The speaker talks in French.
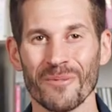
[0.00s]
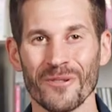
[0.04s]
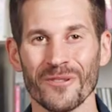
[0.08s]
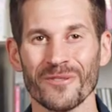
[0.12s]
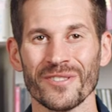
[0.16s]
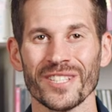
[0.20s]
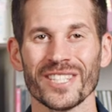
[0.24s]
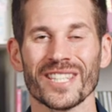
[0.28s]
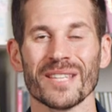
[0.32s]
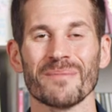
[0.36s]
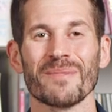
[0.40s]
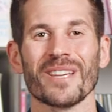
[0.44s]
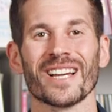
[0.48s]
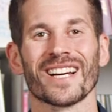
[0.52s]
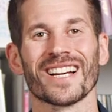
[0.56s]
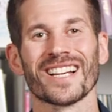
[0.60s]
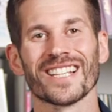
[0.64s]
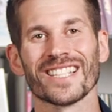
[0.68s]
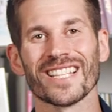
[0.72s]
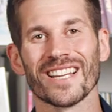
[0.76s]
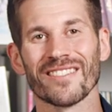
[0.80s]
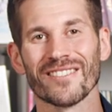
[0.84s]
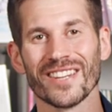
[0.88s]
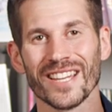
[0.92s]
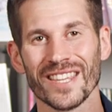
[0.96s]
plus vite, et eh bien
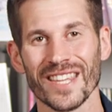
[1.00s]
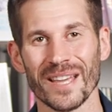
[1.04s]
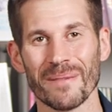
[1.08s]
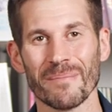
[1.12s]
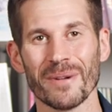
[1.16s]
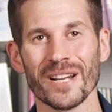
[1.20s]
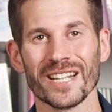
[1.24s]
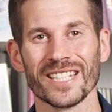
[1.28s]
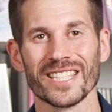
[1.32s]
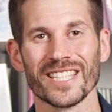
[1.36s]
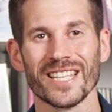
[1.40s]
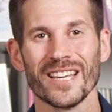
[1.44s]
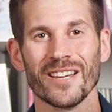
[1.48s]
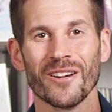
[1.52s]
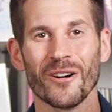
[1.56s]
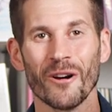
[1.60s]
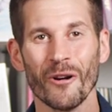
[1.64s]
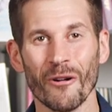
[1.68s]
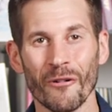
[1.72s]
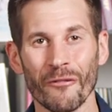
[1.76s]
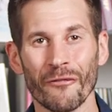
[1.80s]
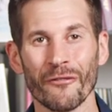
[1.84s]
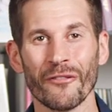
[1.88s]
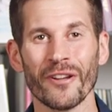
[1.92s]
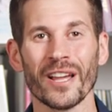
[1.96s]
réservez un appel qui est
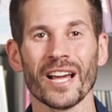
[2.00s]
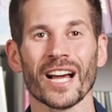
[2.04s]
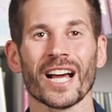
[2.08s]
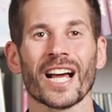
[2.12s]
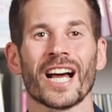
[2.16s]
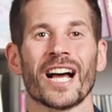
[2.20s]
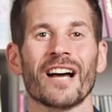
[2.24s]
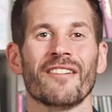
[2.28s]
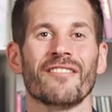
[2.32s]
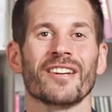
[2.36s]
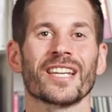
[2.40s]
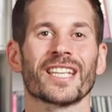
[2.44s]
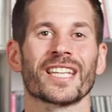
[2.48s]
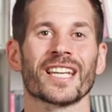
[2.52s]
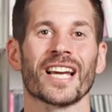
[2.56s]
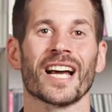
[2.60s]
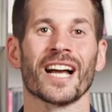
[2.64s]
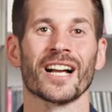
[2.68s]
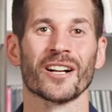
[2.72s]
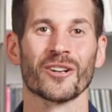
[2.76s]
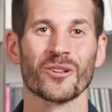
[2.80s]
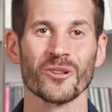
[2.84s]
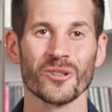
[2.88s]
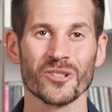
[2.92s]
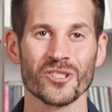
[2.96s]
offert avec un
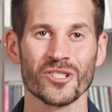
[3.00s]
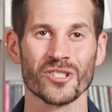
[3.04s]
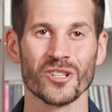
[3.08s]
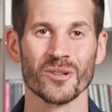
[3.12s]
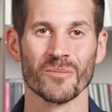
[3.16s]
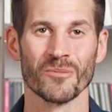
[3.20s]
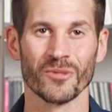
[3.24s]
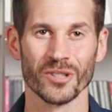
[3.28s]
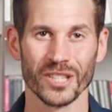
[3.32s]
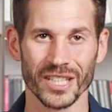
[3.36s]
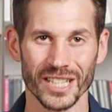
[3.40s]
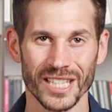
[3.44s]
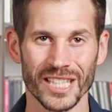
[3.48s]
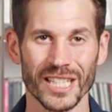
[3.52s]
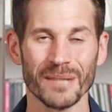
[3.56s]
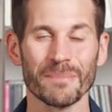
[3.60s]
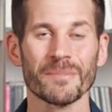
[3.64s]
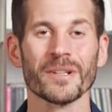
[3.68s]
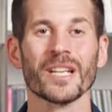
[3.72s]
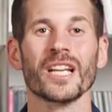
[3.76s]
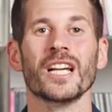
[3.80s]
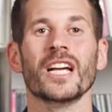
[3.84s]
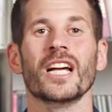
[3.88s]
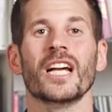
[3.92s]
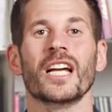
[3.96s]
coach de mon équipe.
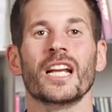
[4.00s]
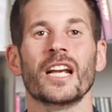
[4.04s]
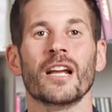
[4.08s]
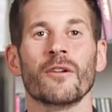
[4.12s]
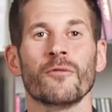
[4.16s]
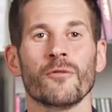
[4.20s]
Là,